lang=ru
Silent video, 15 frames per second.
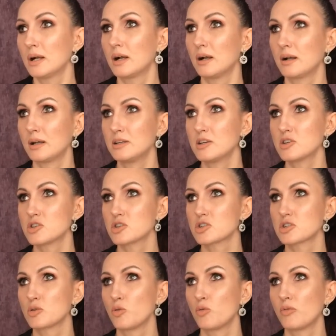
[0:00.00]
А, конечно
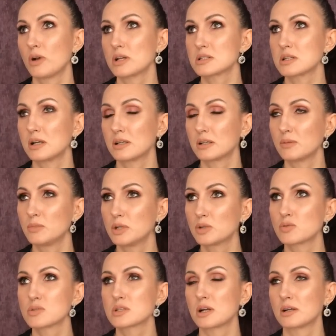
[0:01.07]
же, у вас это
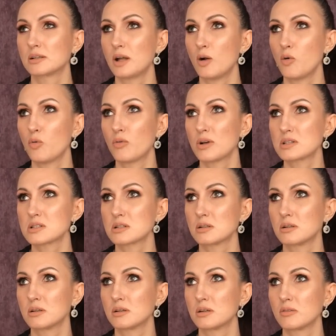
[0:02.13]
минус, когда у вас
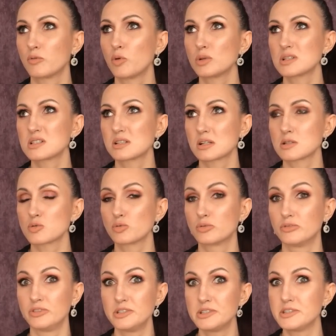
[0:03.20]
волосы
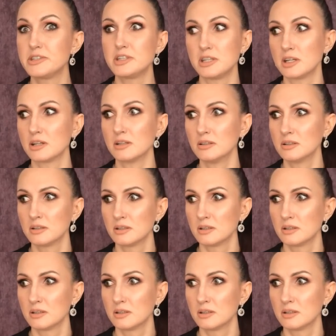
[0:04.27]
растут везде,